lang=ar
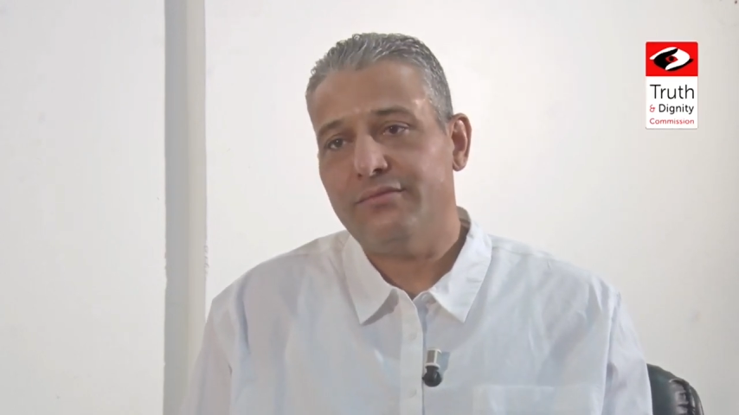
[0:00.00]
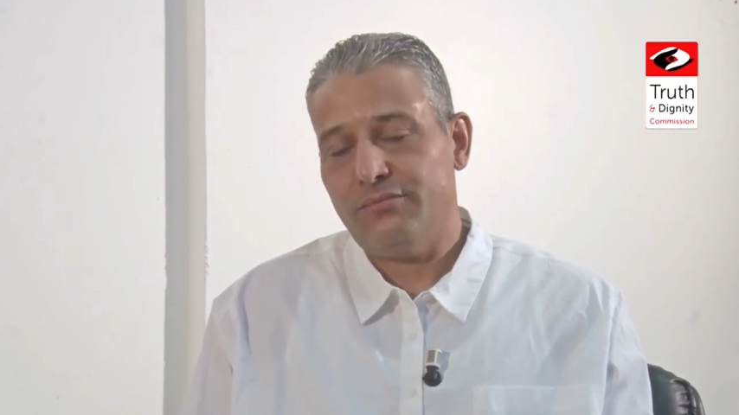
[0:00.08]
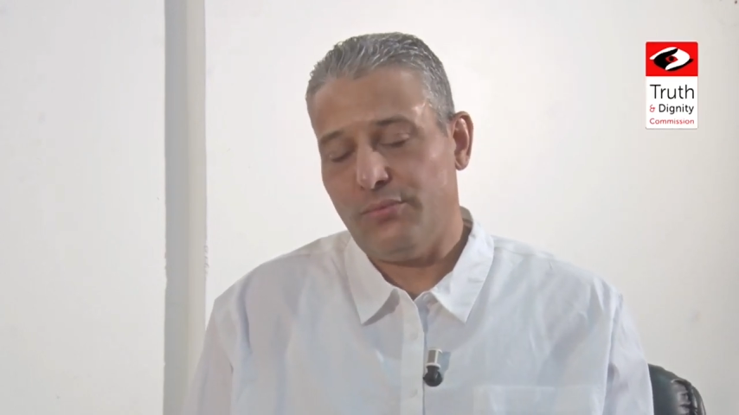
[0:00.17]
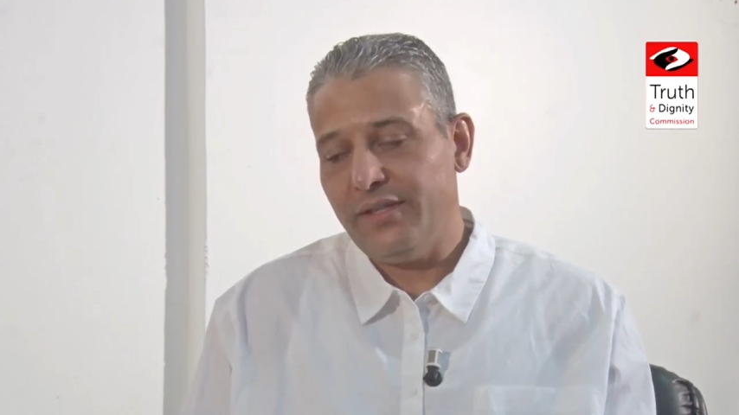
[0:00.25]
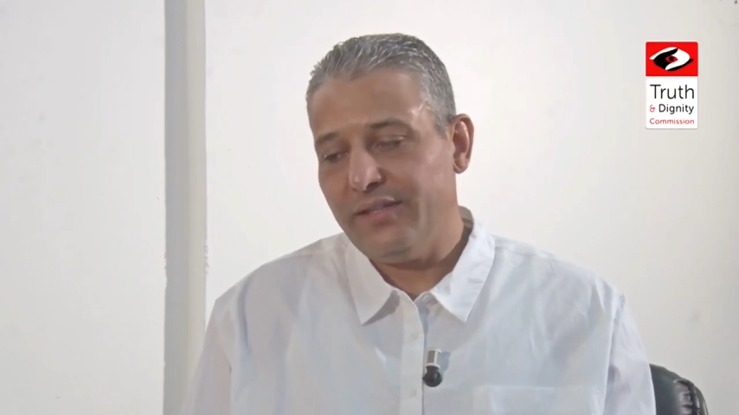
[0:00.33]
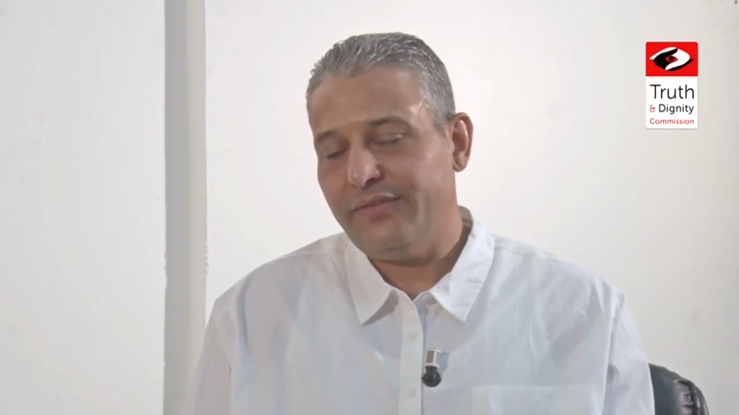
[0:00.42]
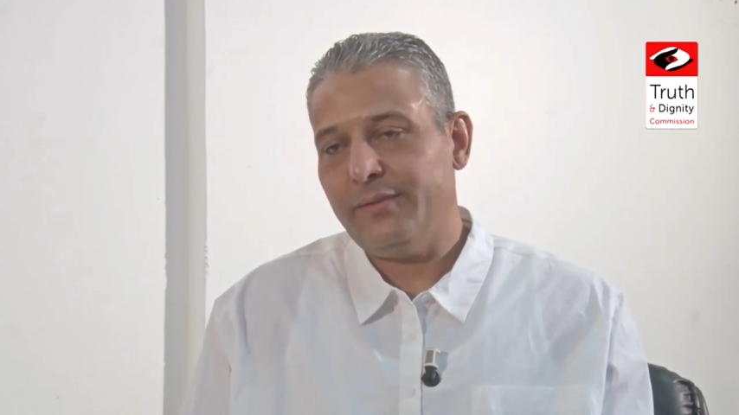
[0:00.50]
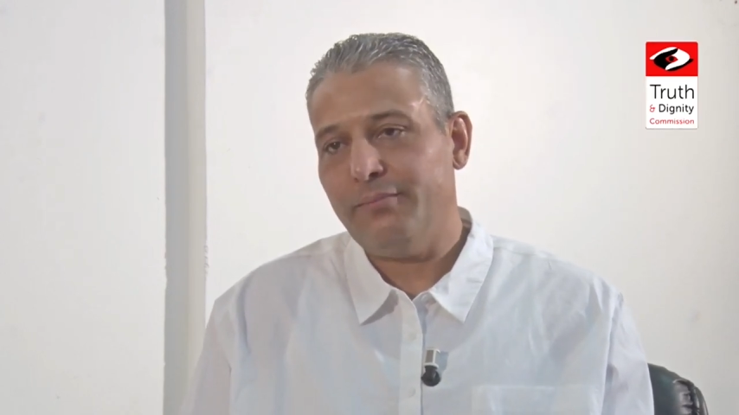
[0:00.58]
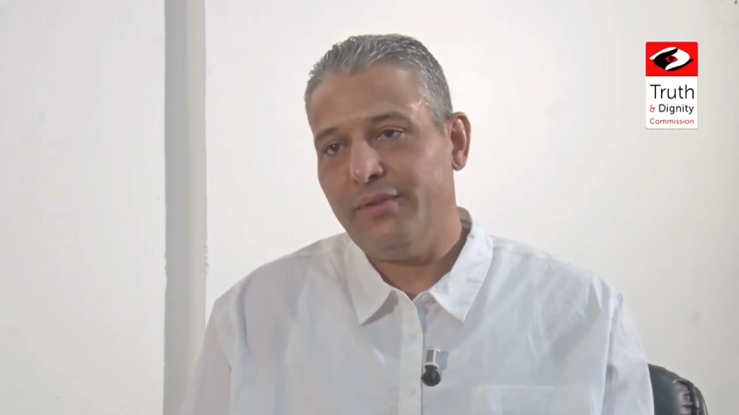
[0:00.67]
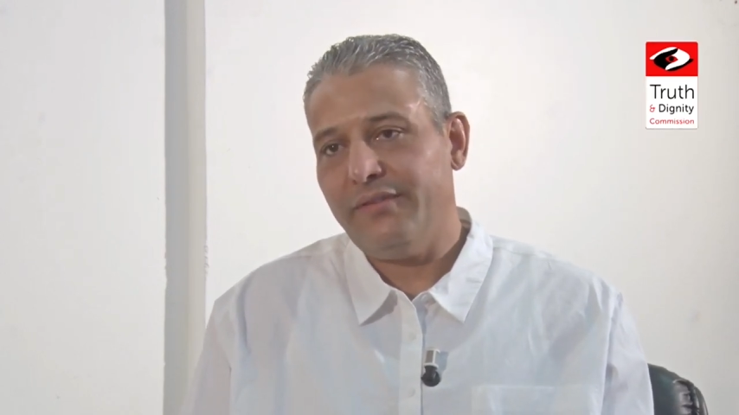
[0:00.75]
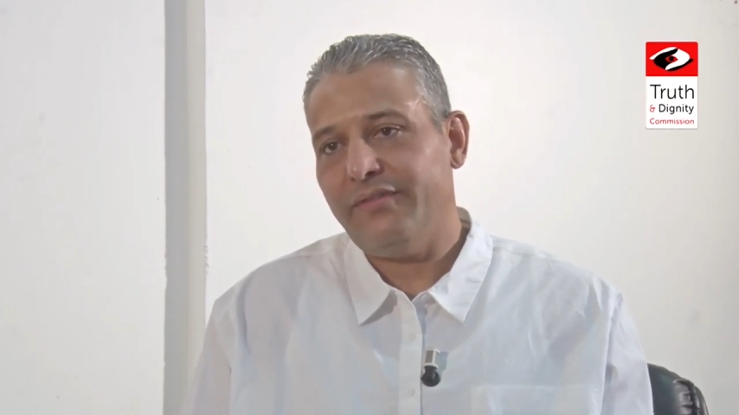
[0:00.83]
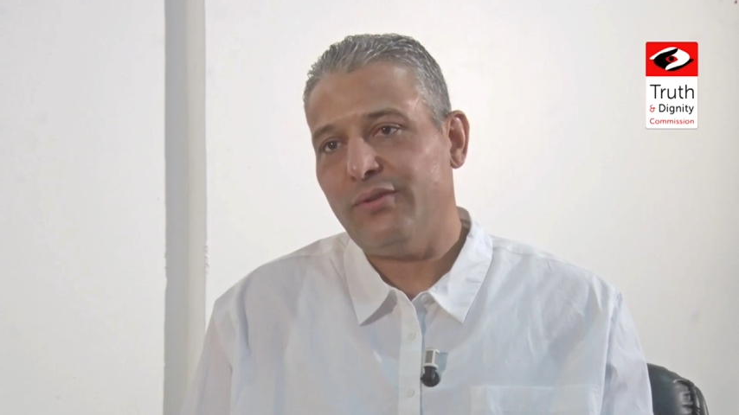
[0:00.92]
وليت في
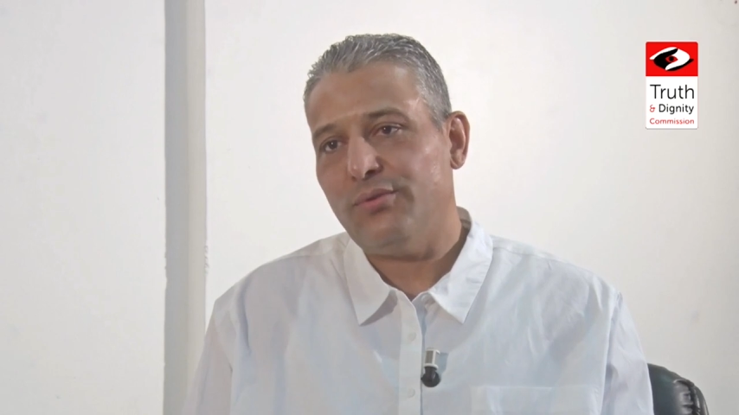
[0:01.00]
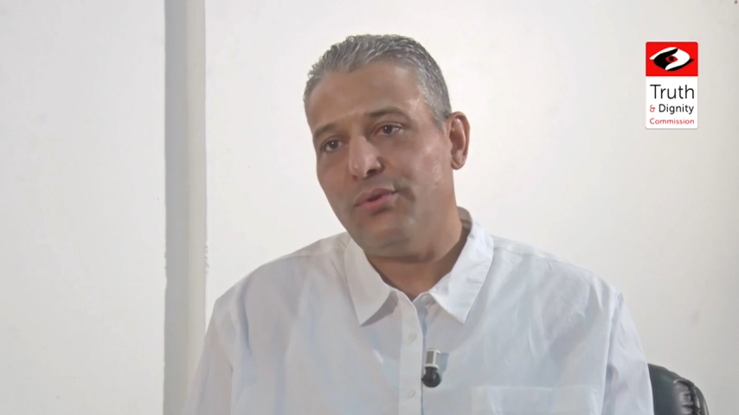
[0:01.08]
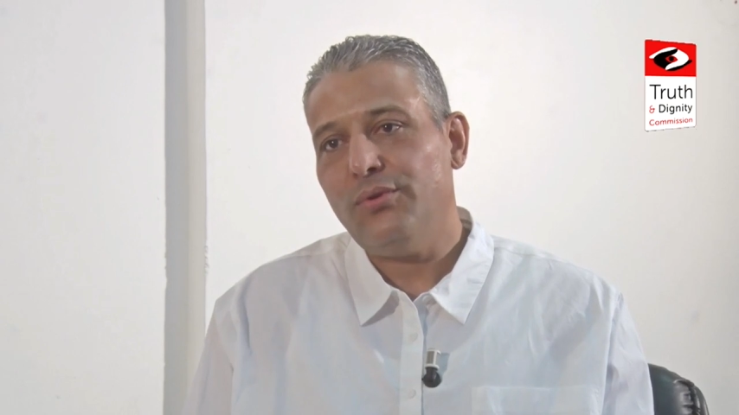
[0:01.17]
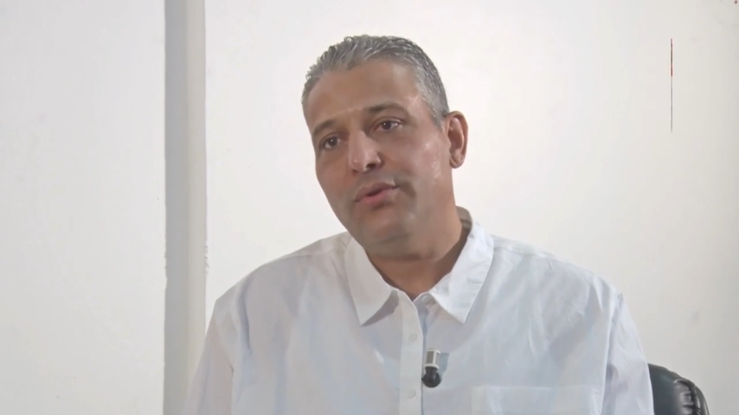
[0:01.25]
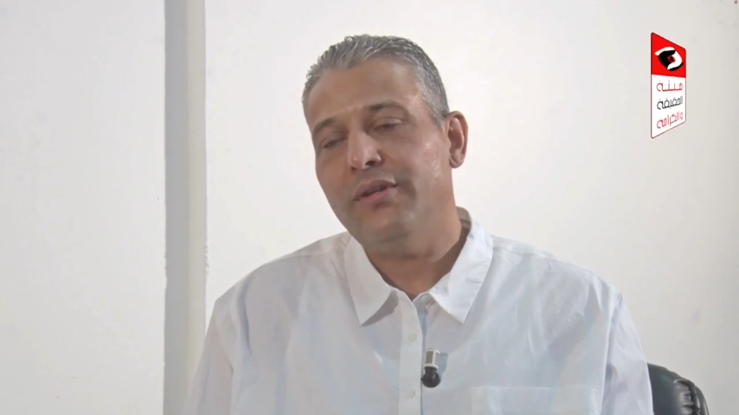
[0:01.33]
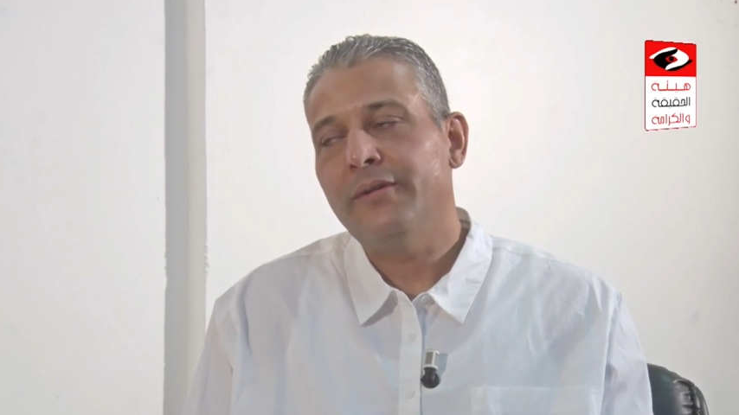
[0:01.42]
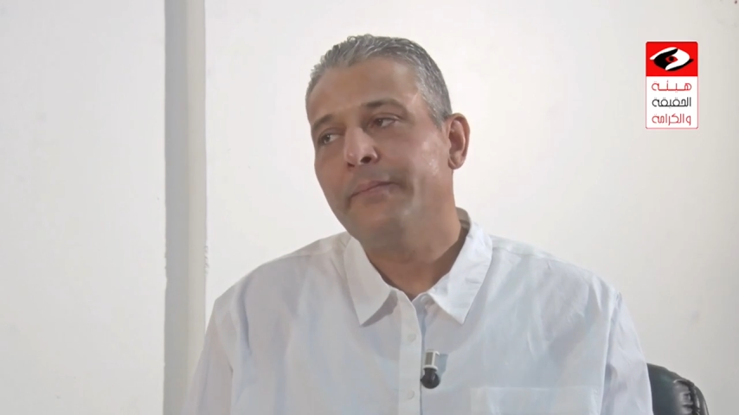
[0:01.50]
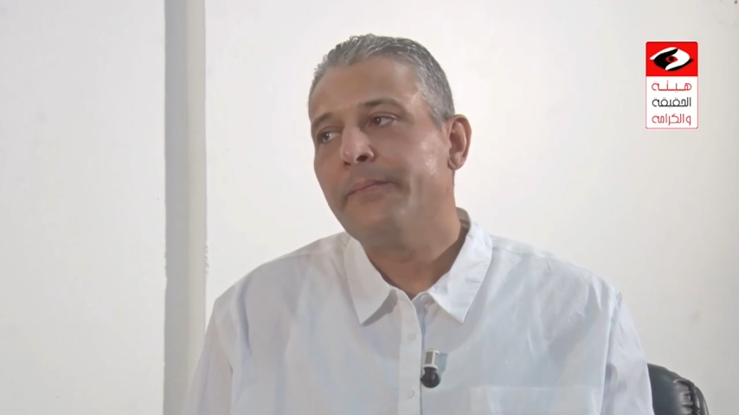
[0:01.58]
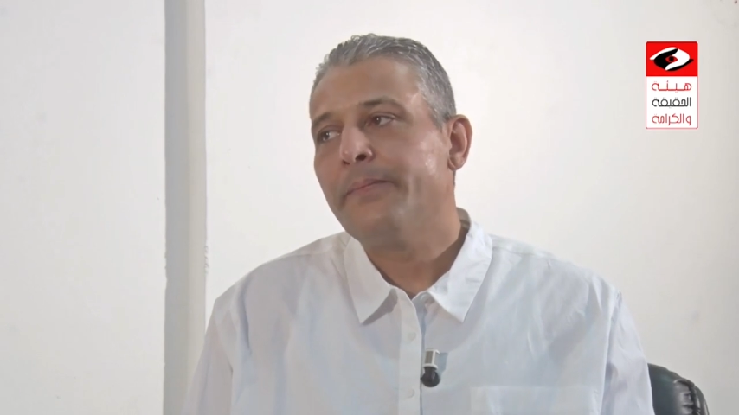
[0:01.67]
نبيع في الكحول